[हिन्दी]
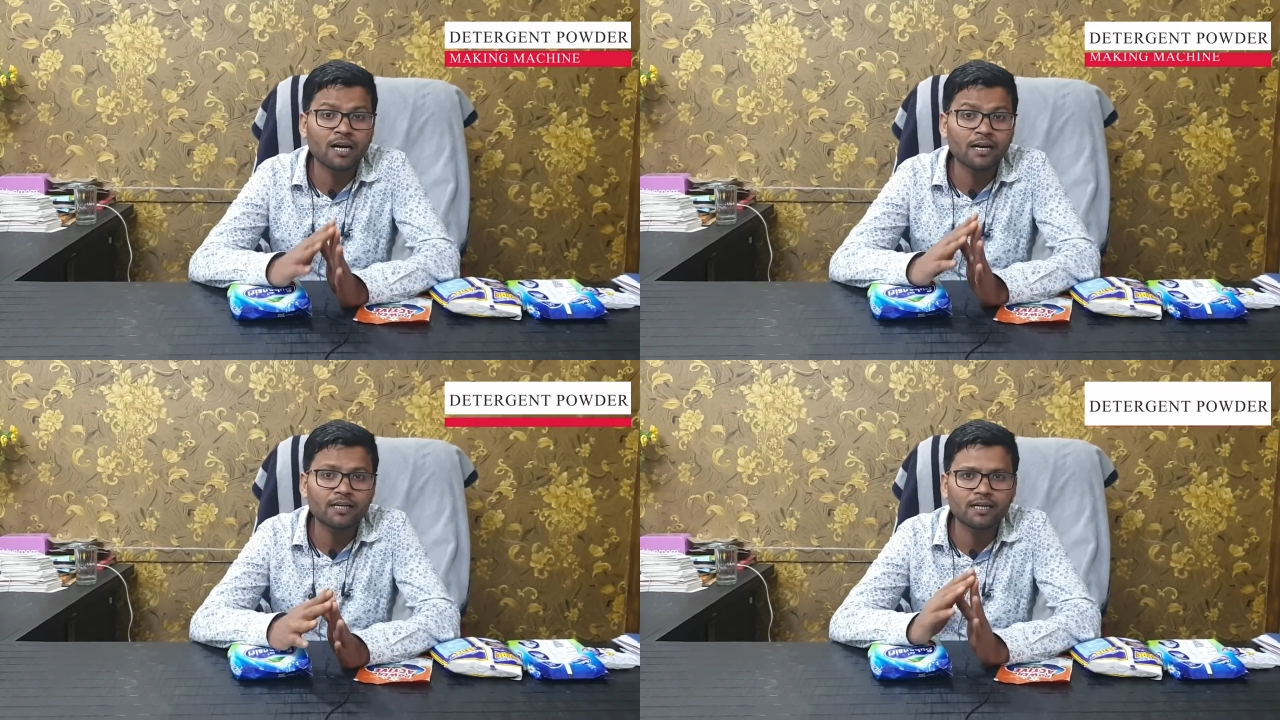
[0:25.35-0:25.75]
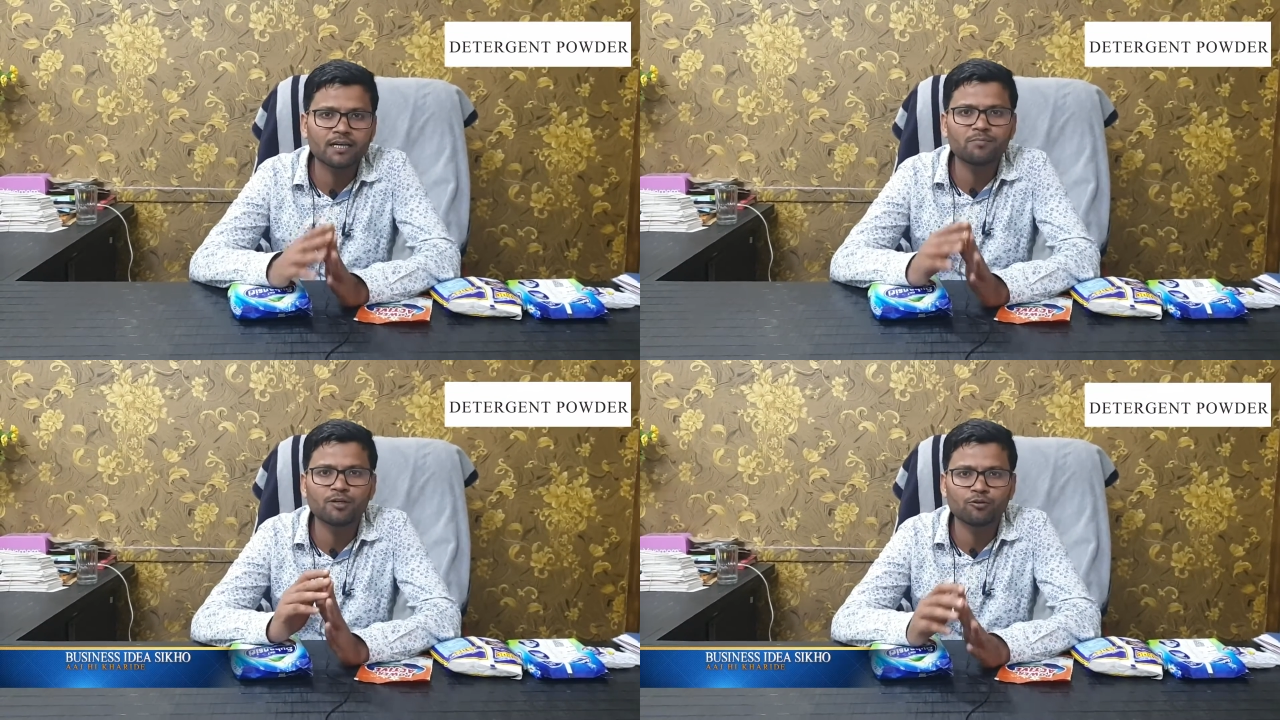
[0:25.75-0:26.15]
हर
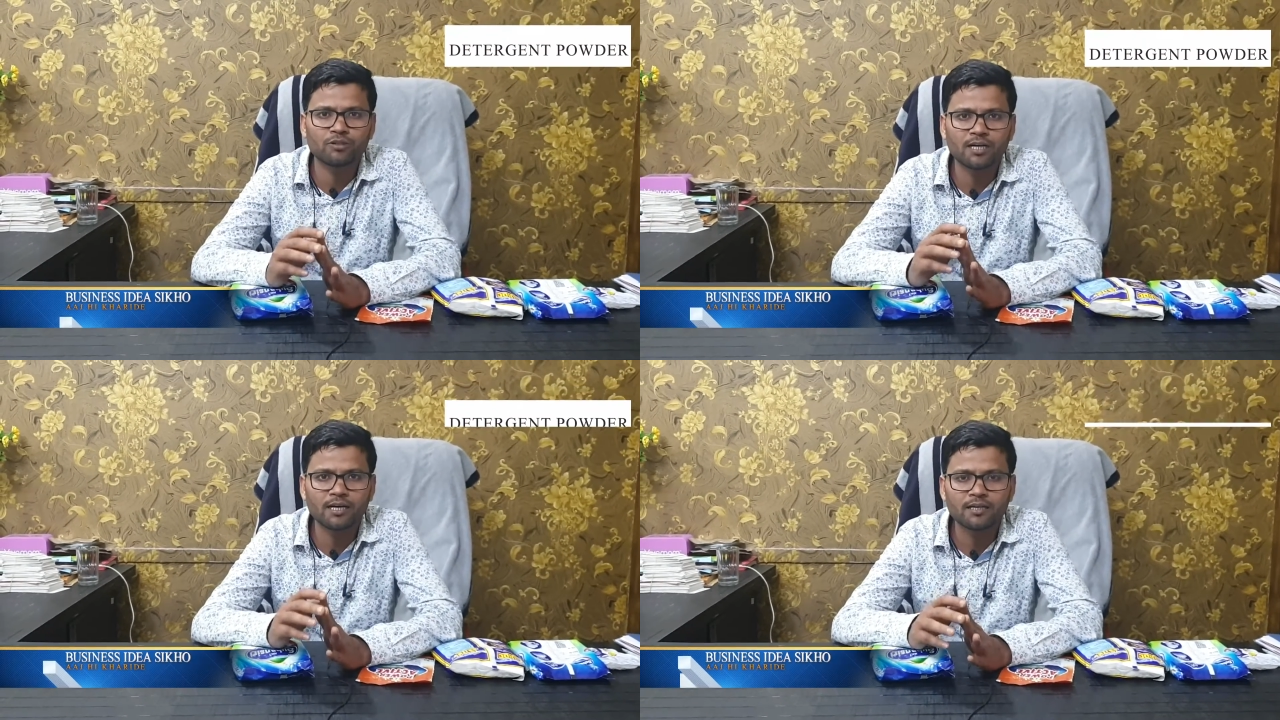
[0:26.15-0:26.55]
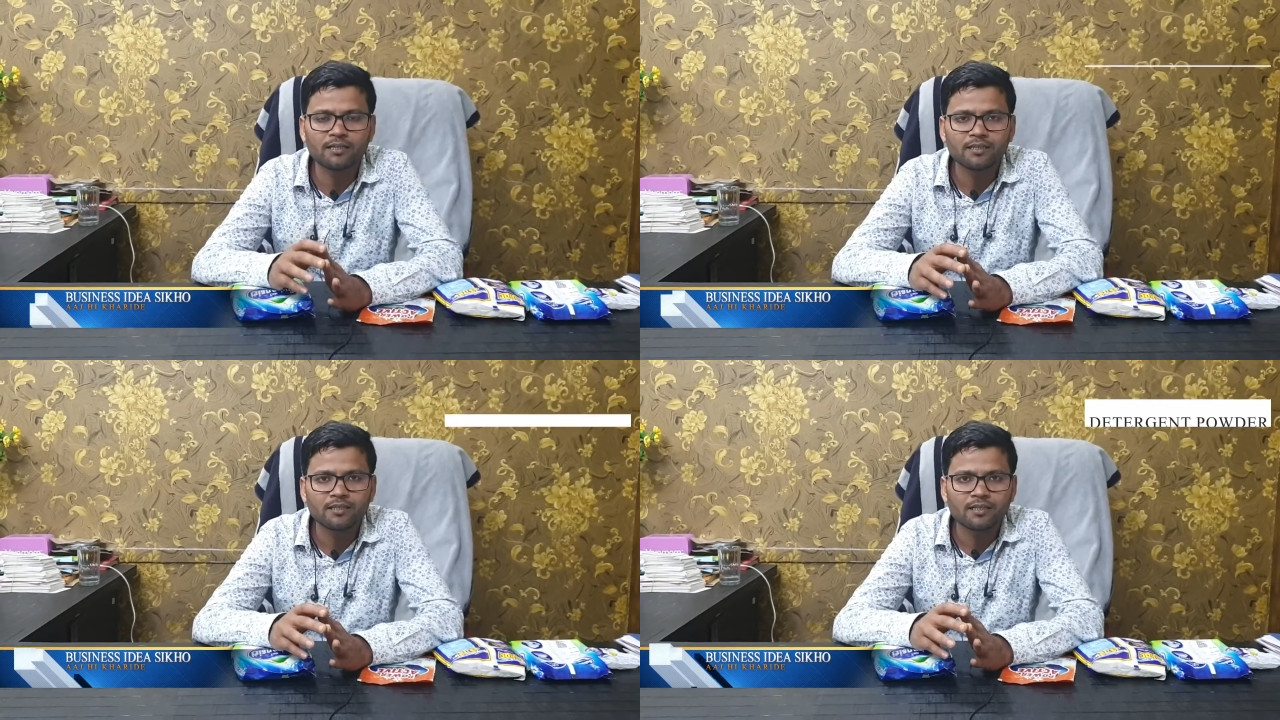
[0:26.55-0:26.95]
घर में होता
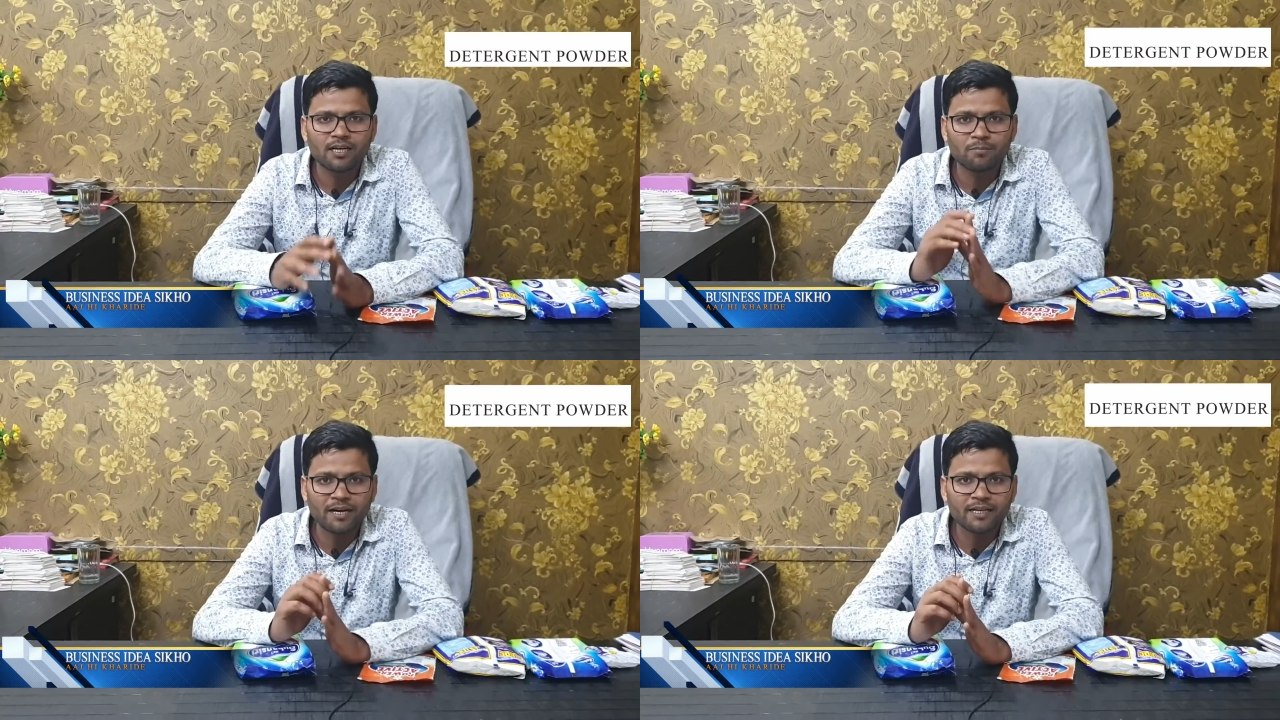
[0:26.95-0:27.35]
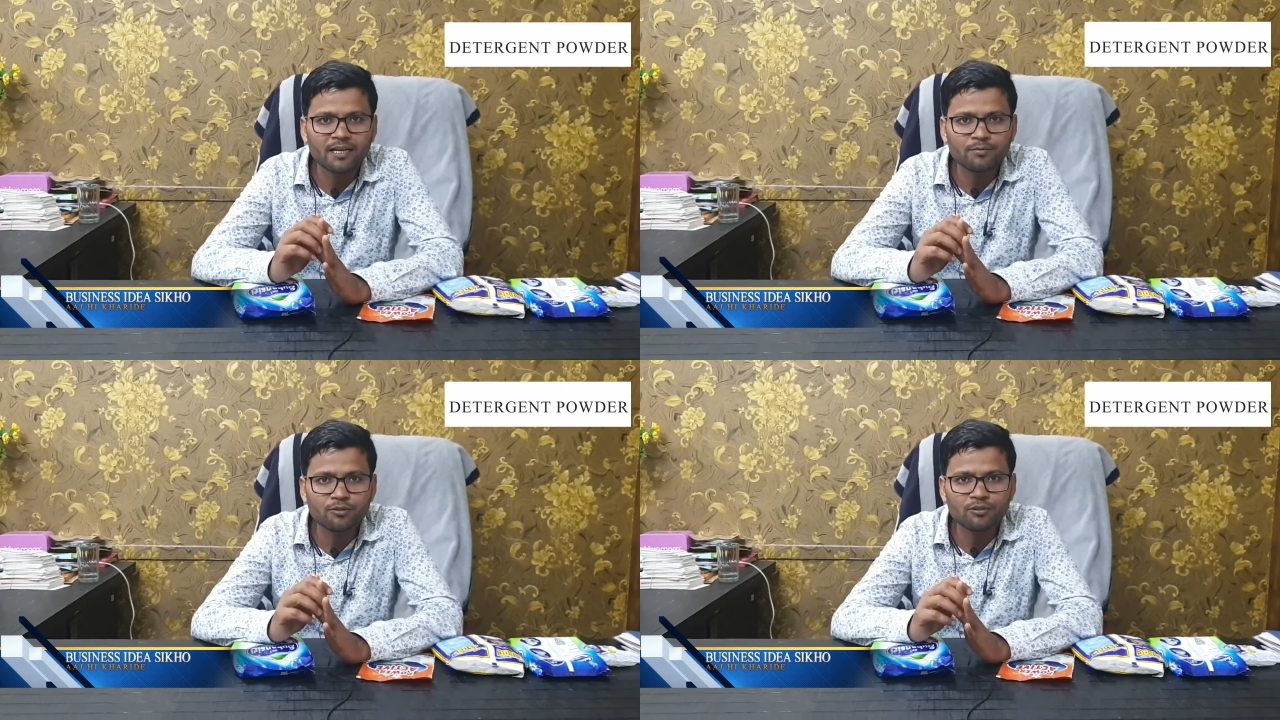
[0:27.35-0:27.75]
है हमारे
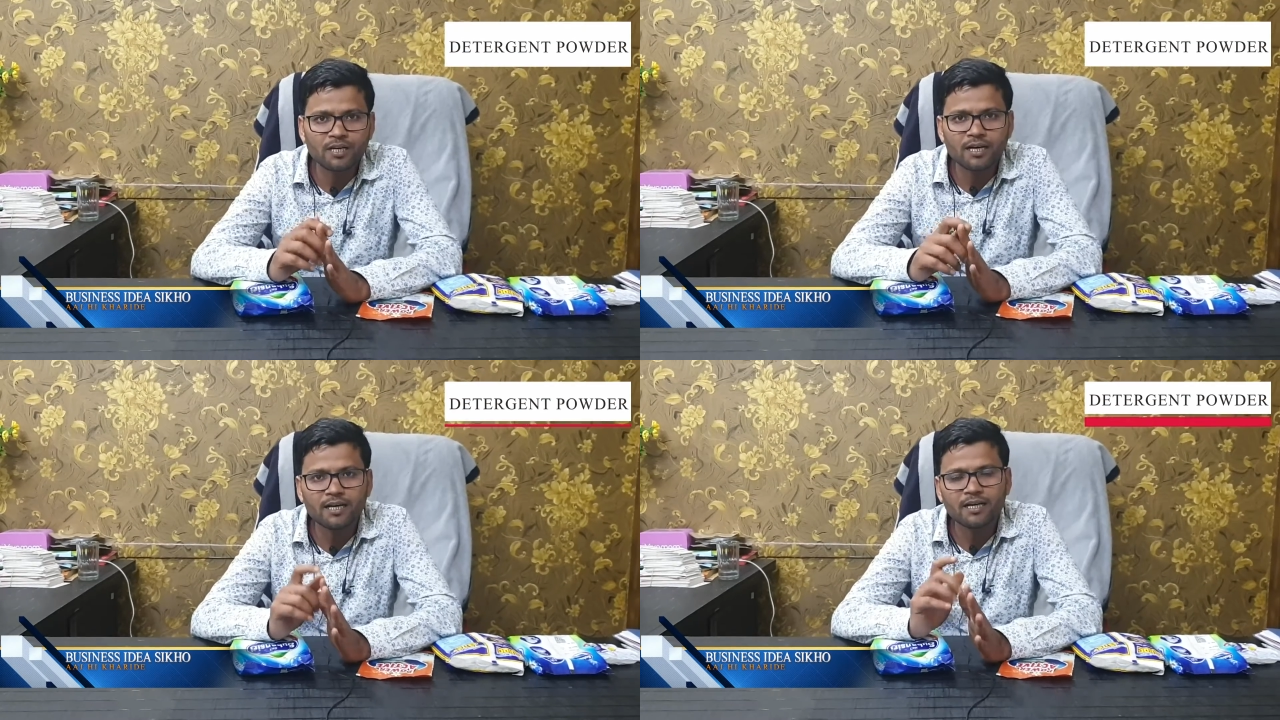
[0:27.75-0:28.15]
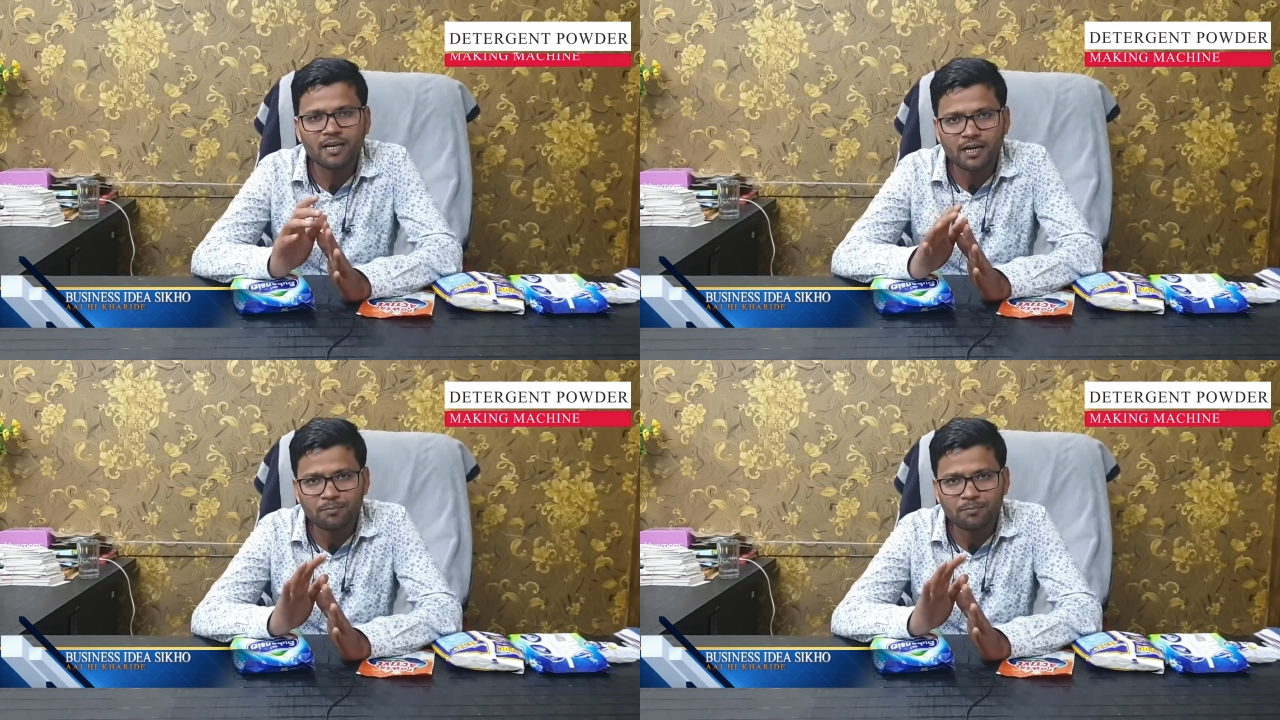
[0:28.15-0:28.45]
यहाँ भी होता है